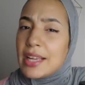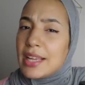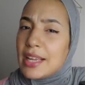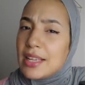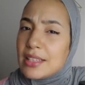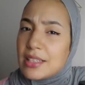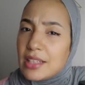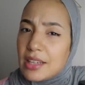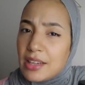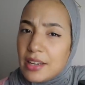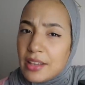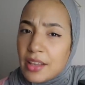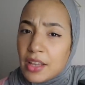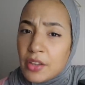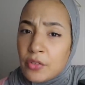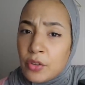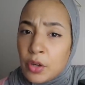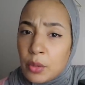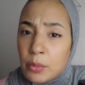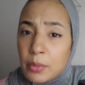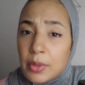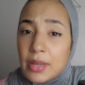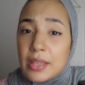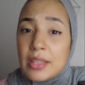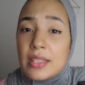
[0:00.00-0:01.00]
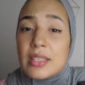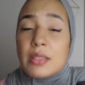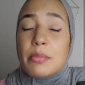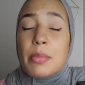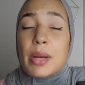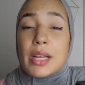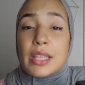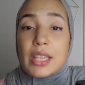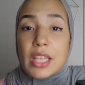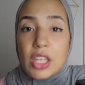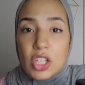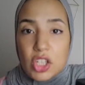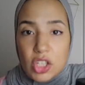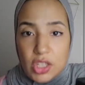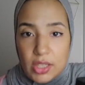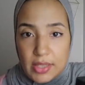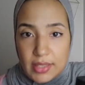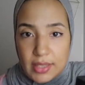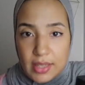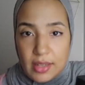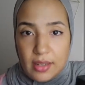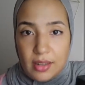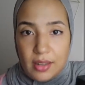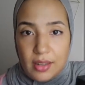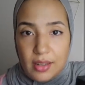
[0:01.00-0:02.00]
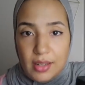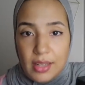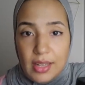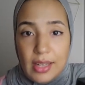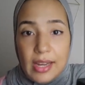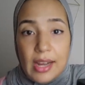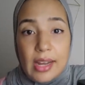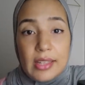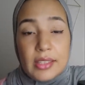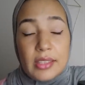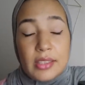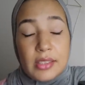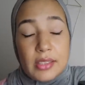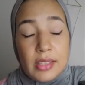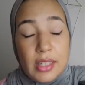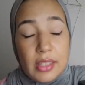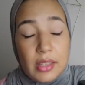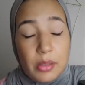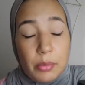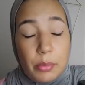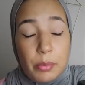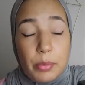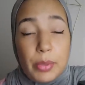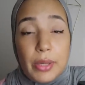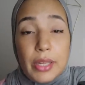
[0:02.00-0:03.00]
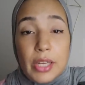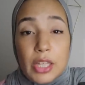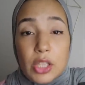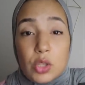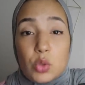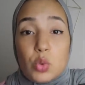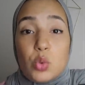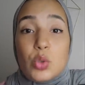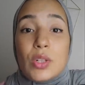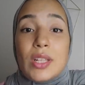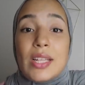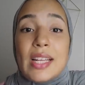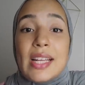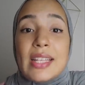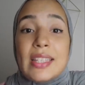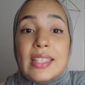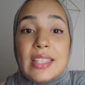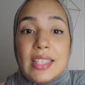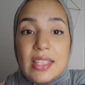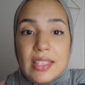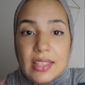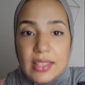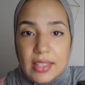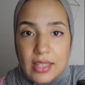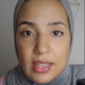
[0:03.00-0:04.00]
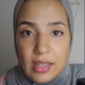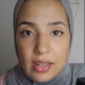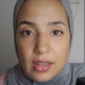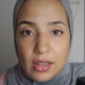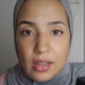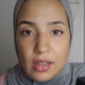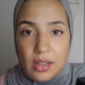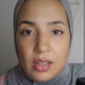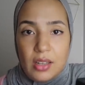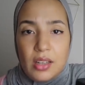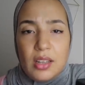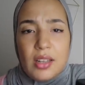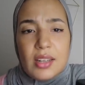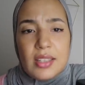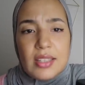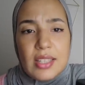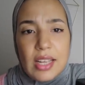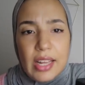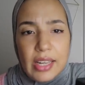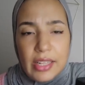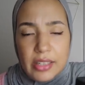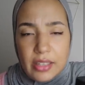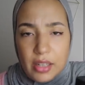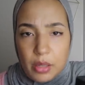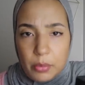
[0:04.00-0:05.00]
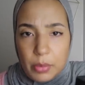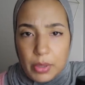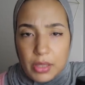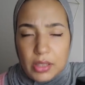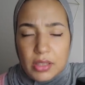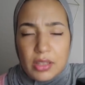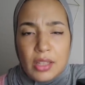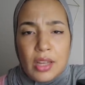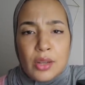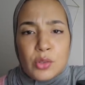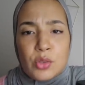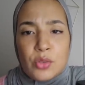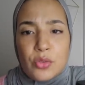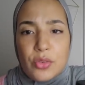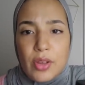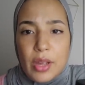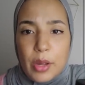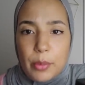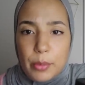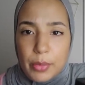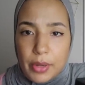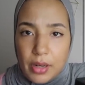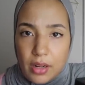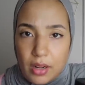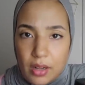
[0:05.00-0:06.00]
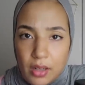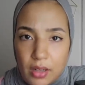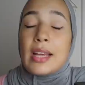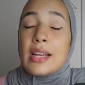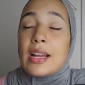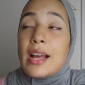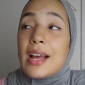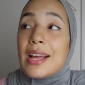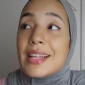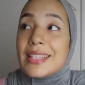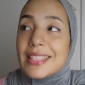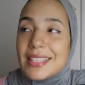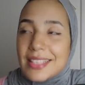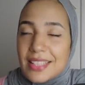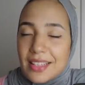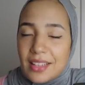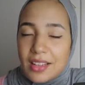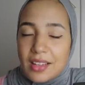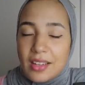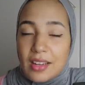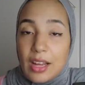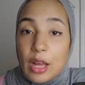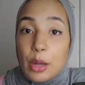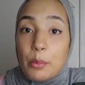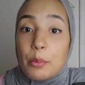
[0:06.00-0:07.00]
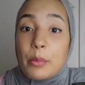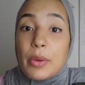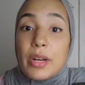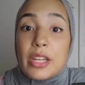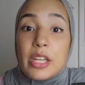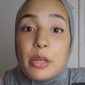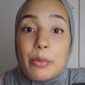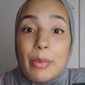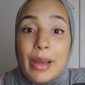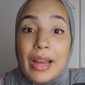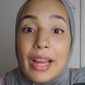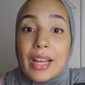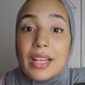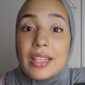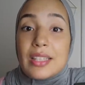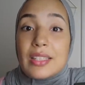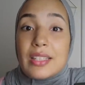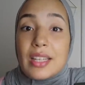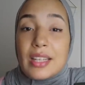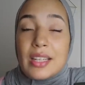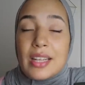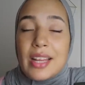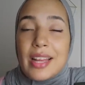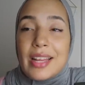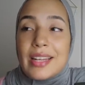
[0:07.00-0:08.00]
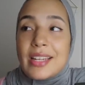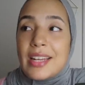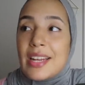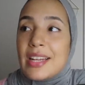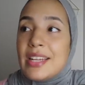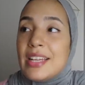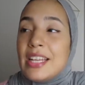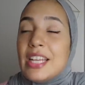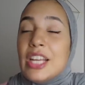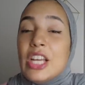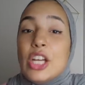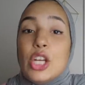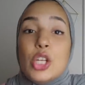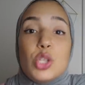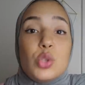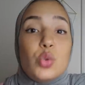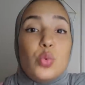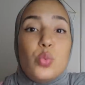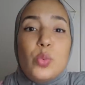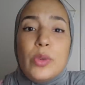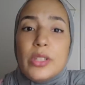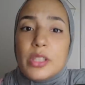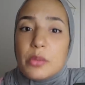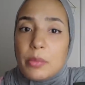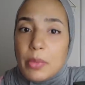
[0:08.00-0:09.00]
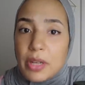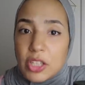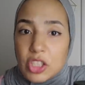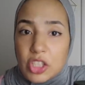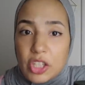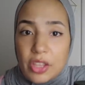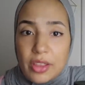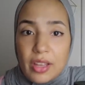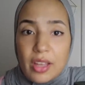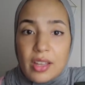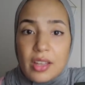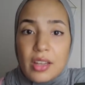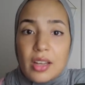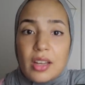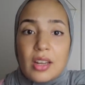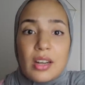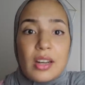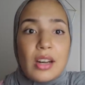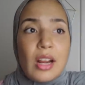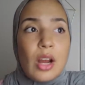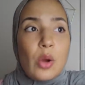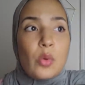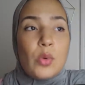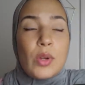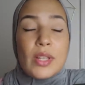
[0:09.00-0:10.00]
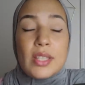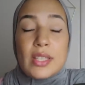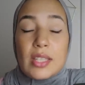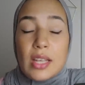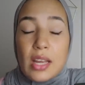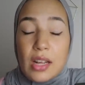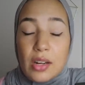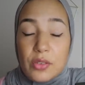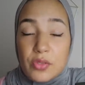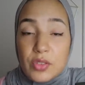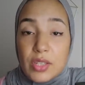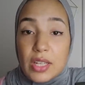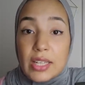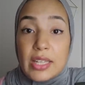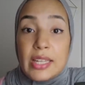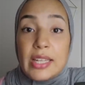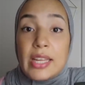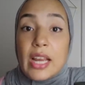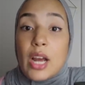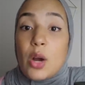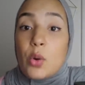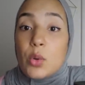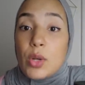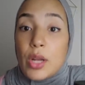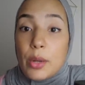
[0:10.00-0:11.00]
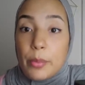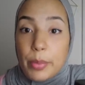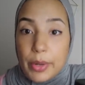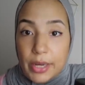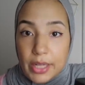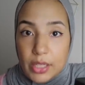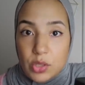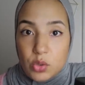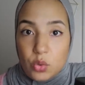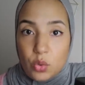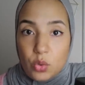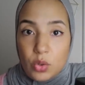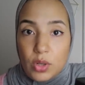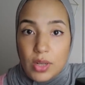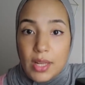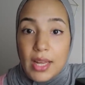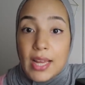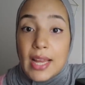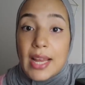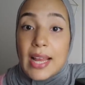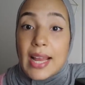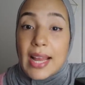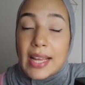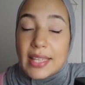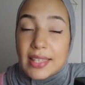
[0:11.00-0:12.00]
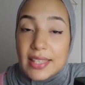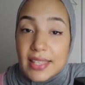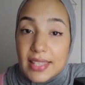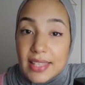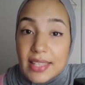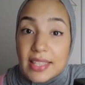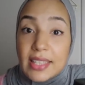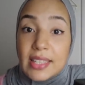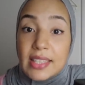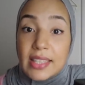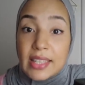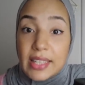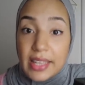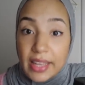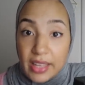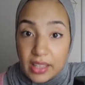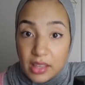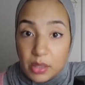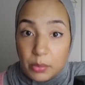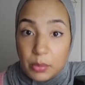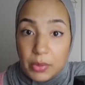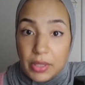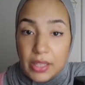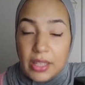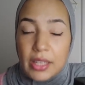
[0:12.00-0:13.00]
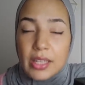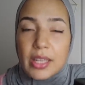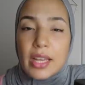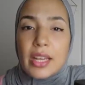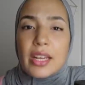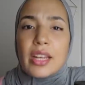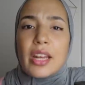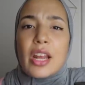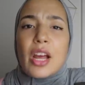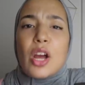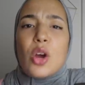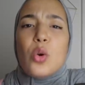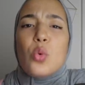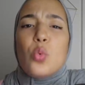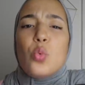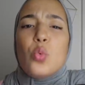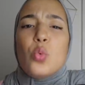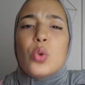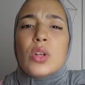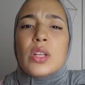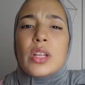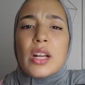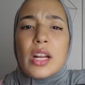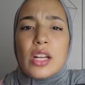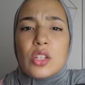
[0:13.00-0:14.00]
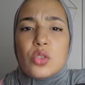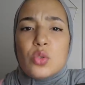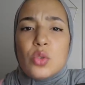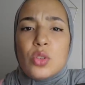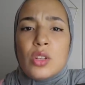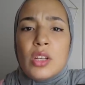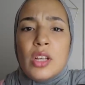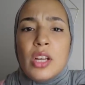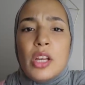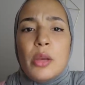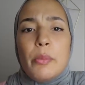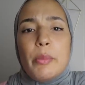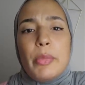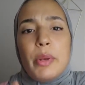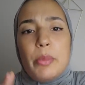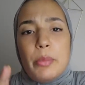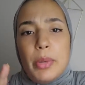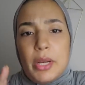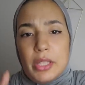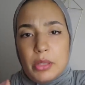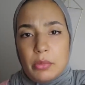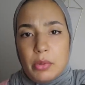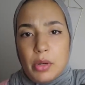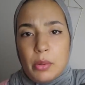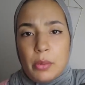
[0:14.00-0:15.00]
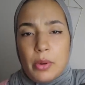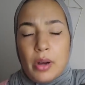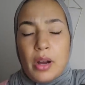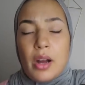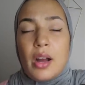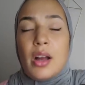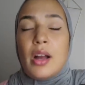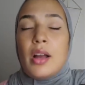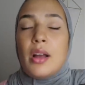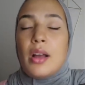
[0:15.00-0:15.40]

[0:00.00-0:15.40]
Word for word: كانت انا داك في عمري 17 سنه غادي نتخطب بيه عنده 30 سنه ارتاحينا لبعضنا وتفاهمنا انا اصلا عمرني ما عقلت على انني دويت مع شي ذكر اولا تعرفت عليه اولا بغيته هاد السيد اللي خطبني كان اول رجل من بعد بابا